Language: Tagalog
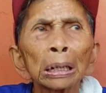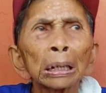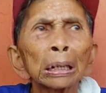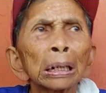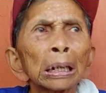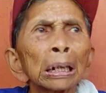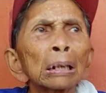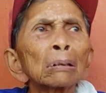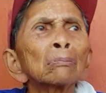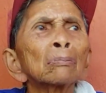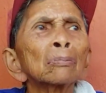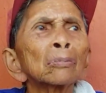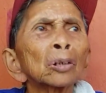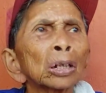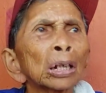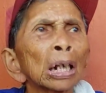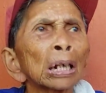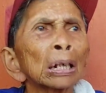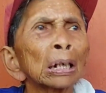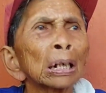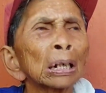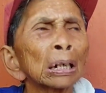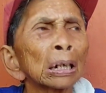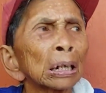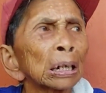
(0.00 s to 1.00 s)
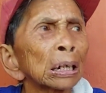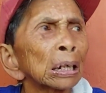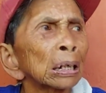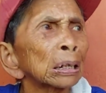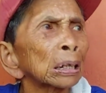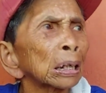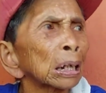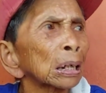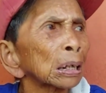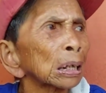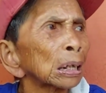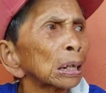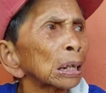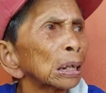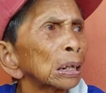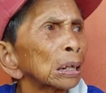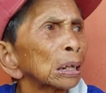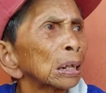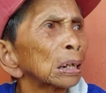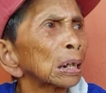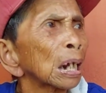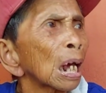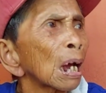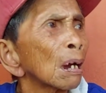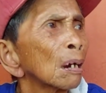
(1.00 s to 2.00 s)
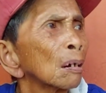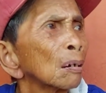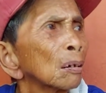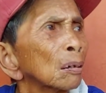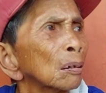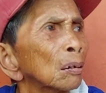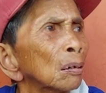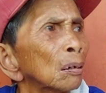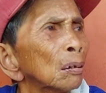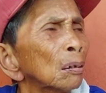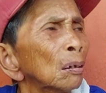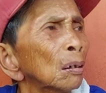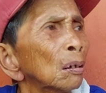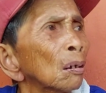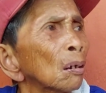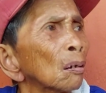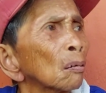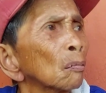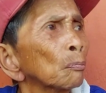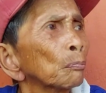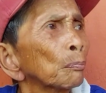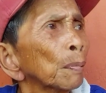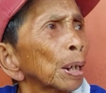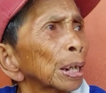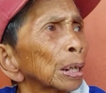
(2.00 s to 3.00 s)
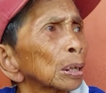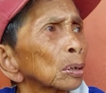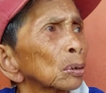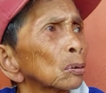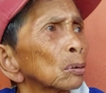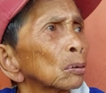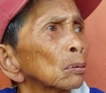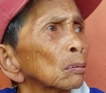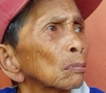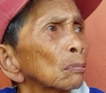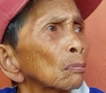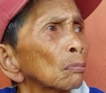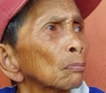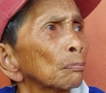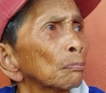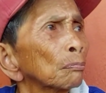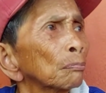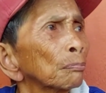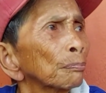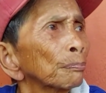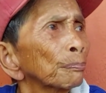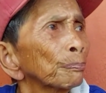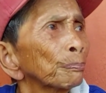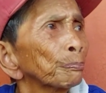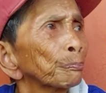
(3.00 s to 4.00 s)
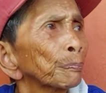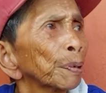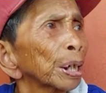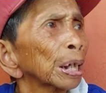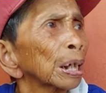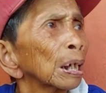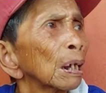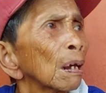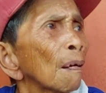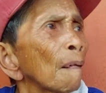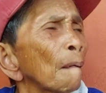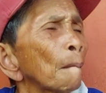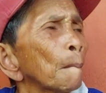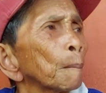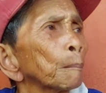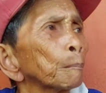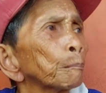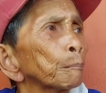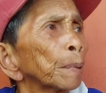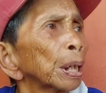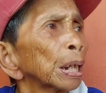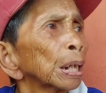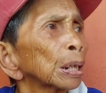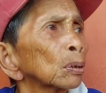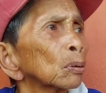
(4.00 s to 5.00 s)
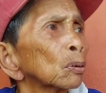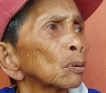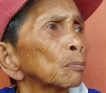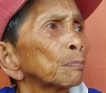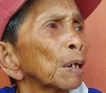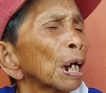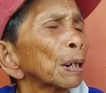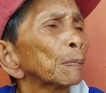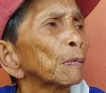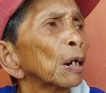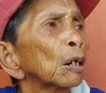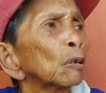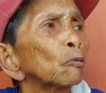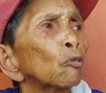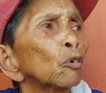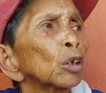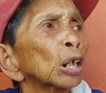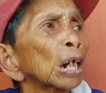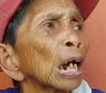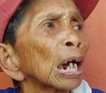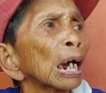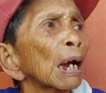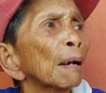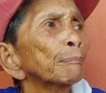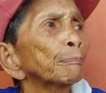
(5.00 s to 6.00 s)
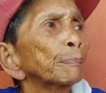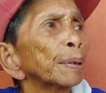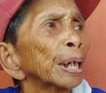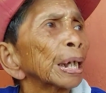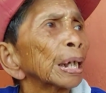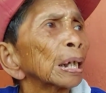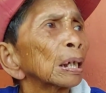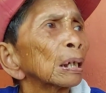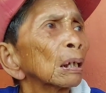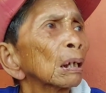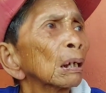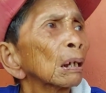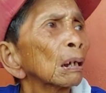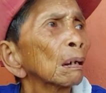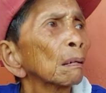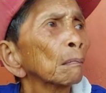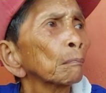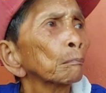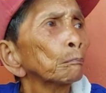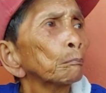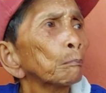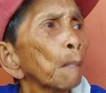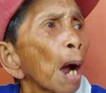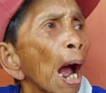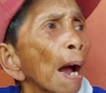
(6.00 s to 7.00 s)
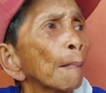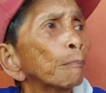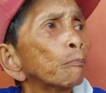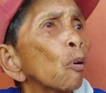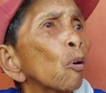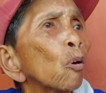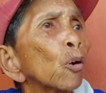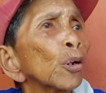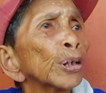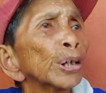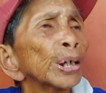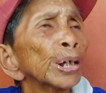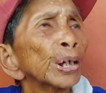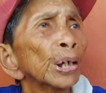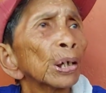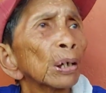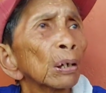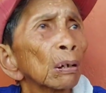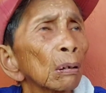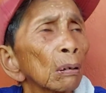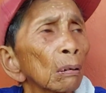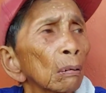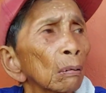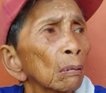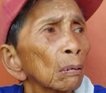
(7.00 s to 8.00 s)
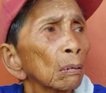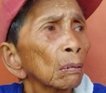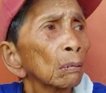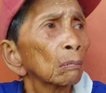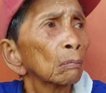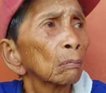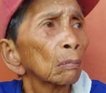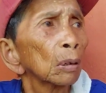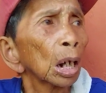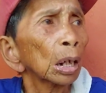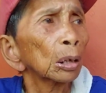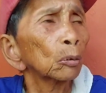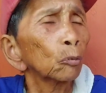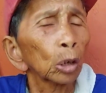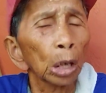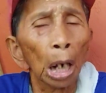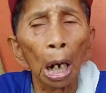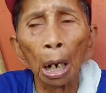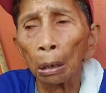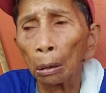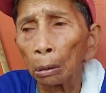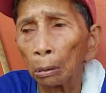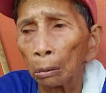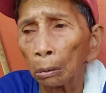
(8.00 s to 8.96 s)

Sa di mo sa sarili nila. May kalabaw, may Meron. aso, may kambing. Meron. ma- Walang kambing. Buhaya, meron. Baboy. Buhaya. Ay, wala.